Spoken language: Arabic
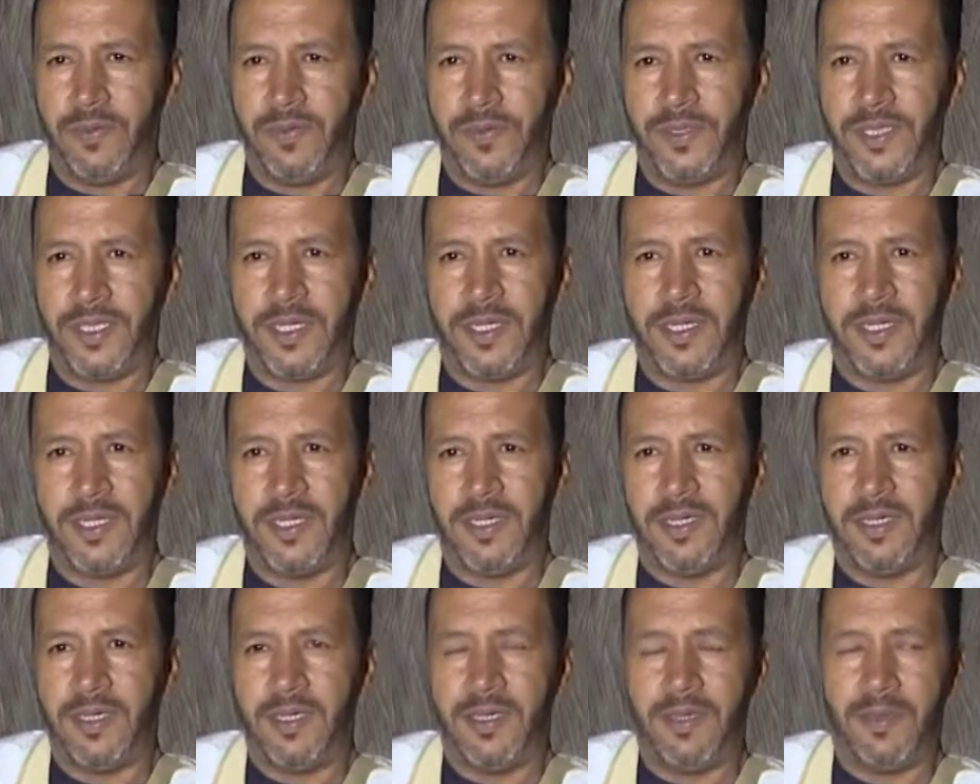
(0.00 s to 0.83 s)

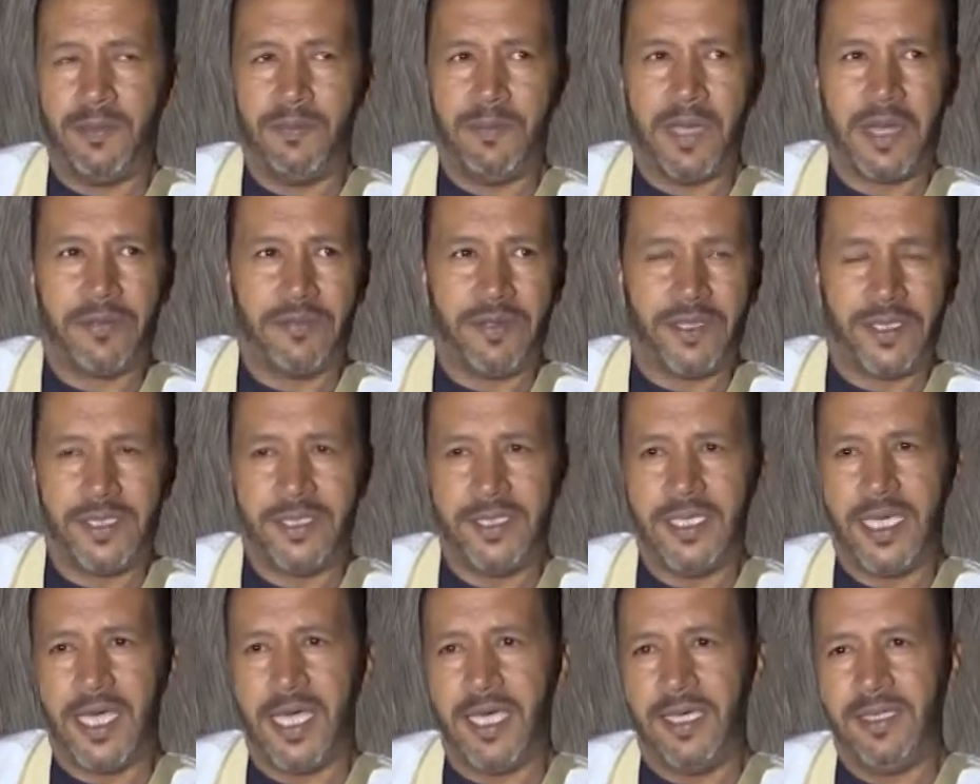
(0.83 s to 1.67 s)
بزرها مرفق
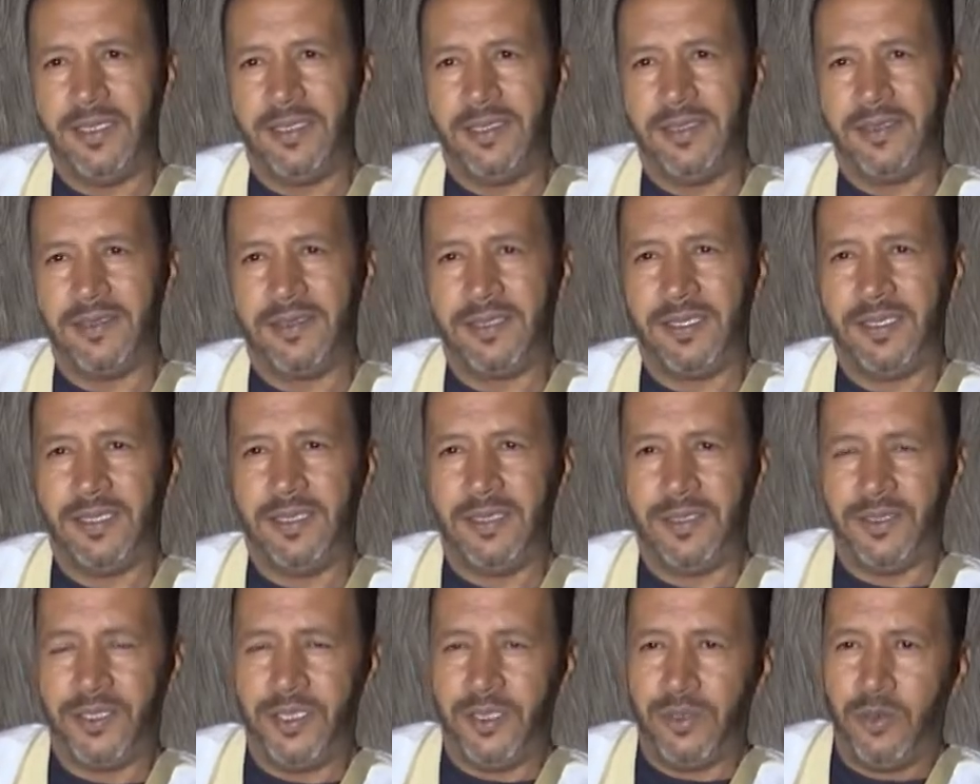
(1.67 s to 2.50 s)
سياحي
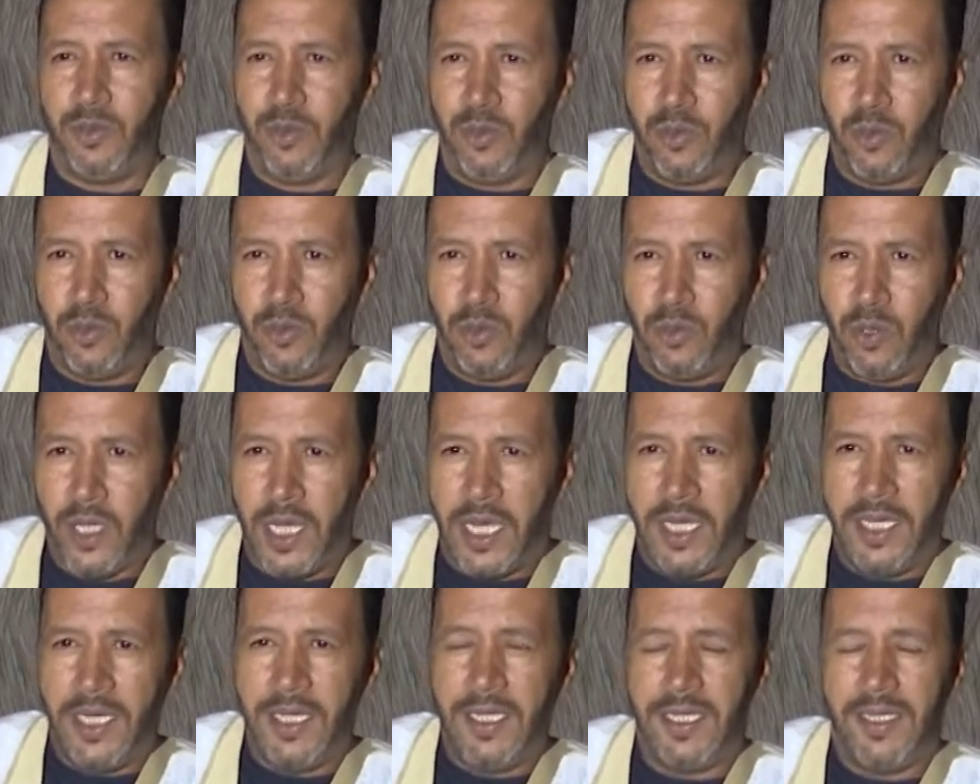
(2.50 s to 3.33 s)
كي نقولوا له
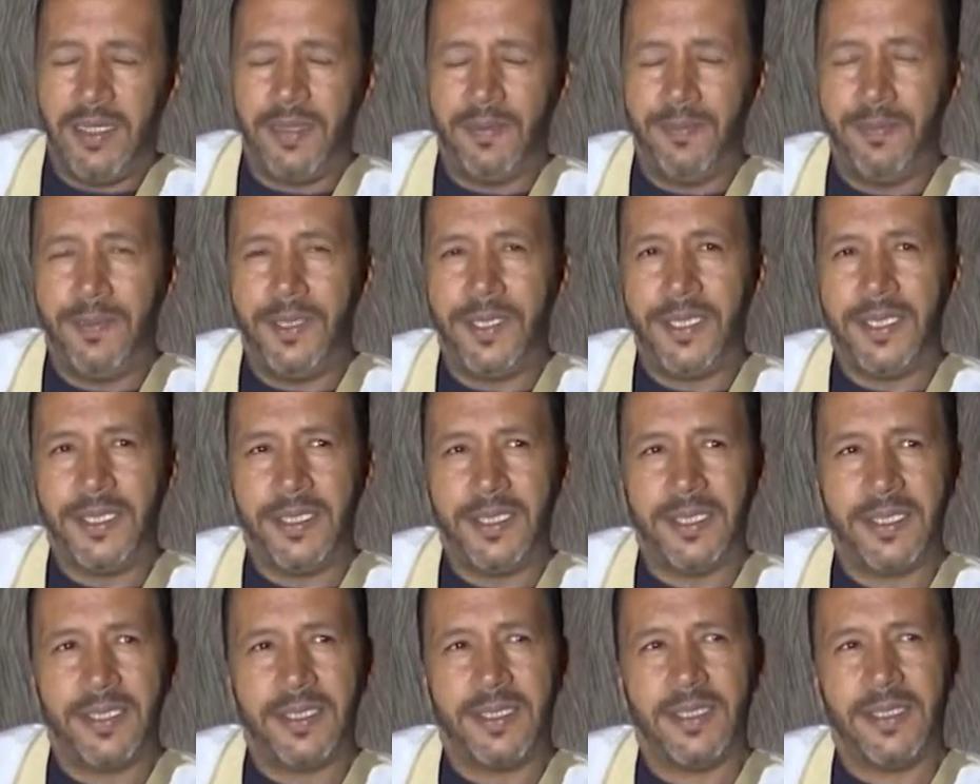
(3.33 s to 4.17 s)
نحن الهيه
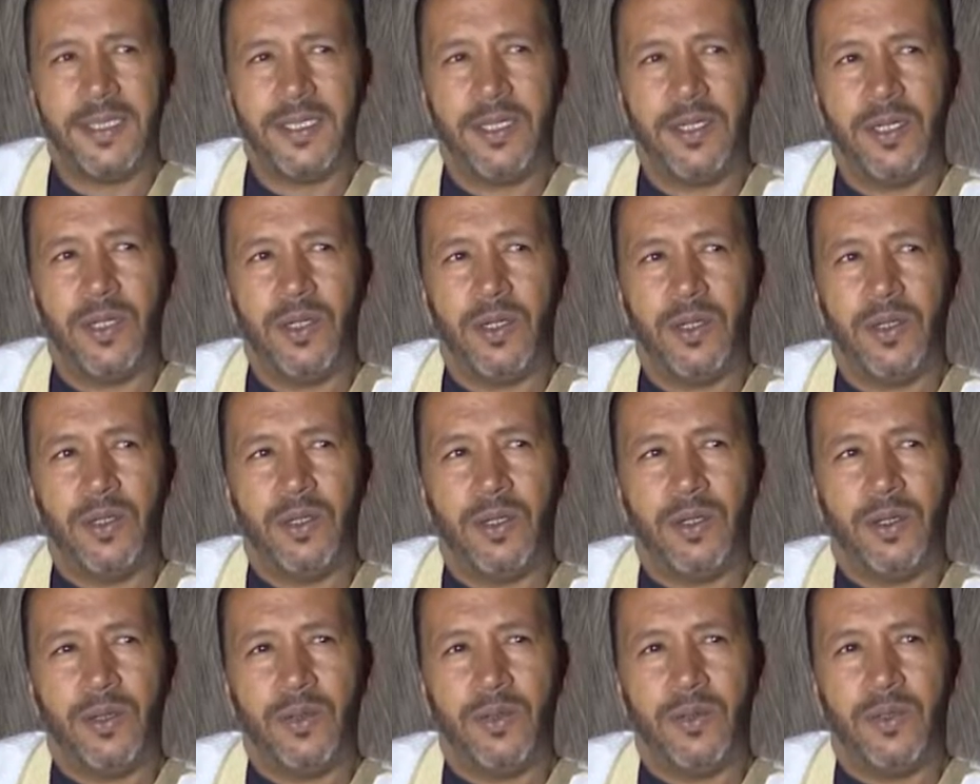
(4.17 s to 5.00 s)
البيرية
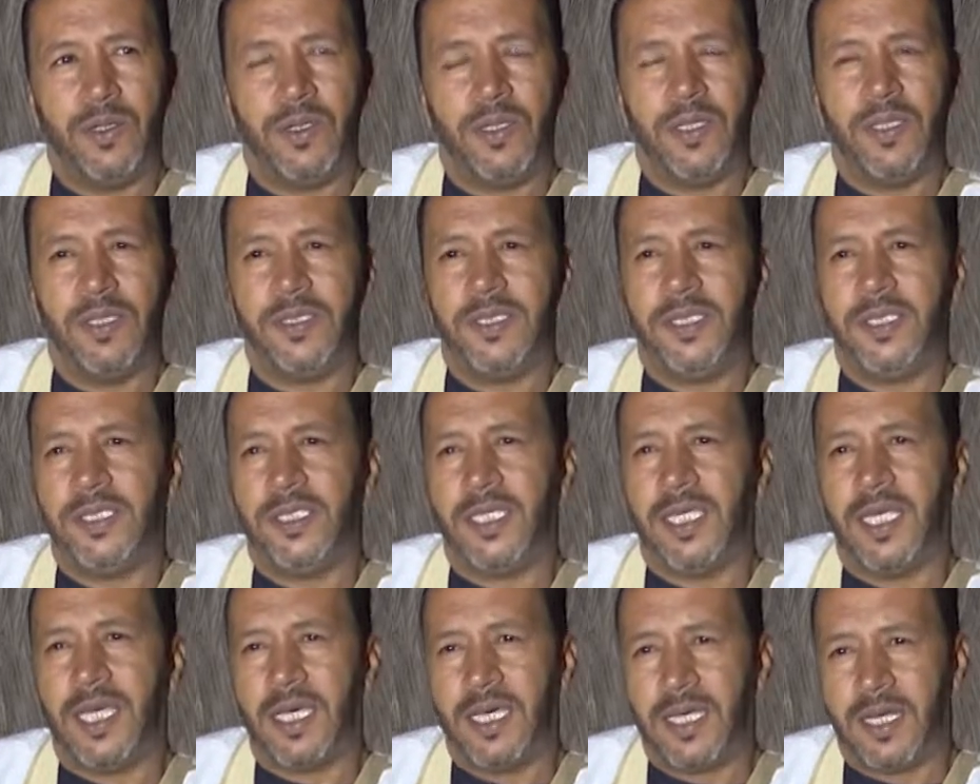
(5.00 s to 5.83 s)
وتجي
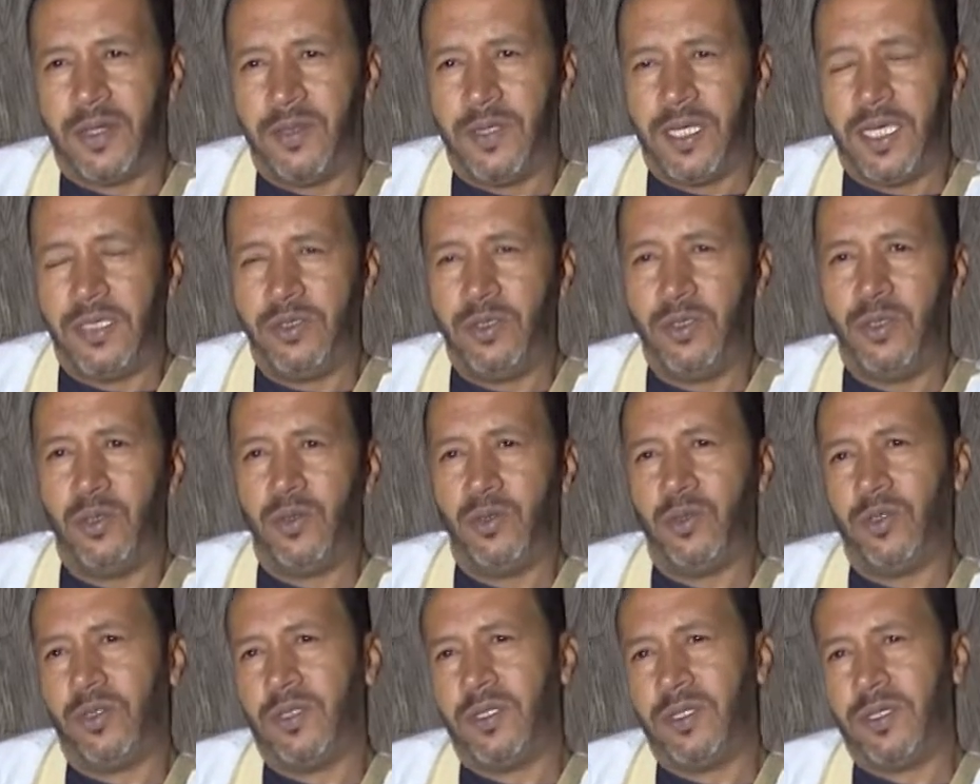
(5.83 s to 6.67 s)
السنة أخرى
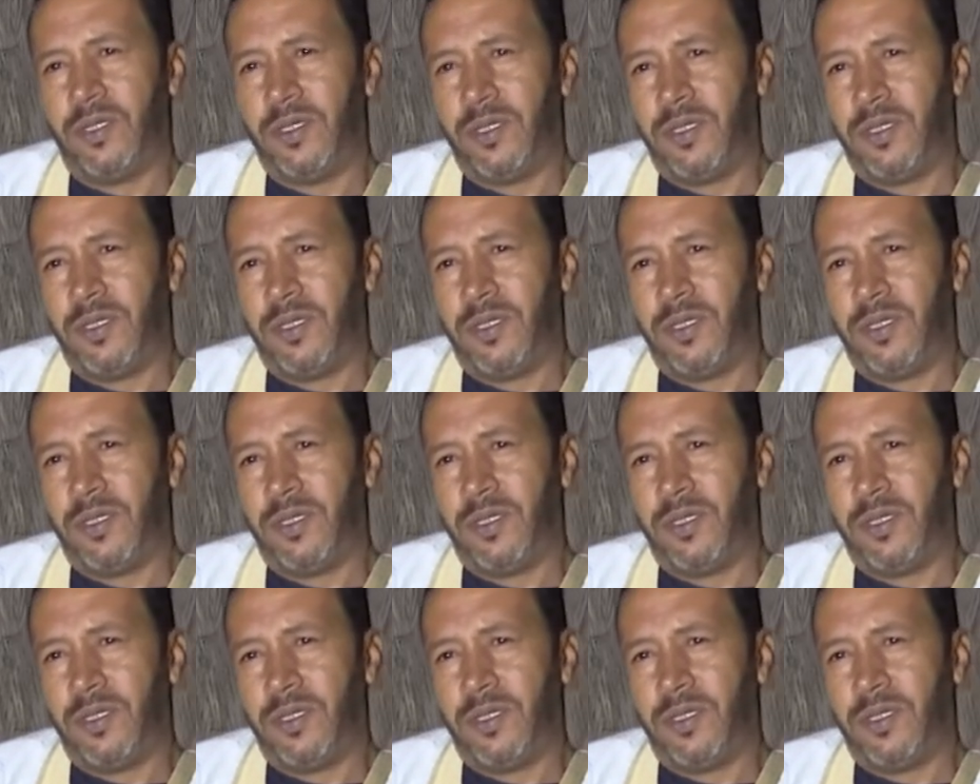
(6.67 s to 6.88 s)
نعدلوا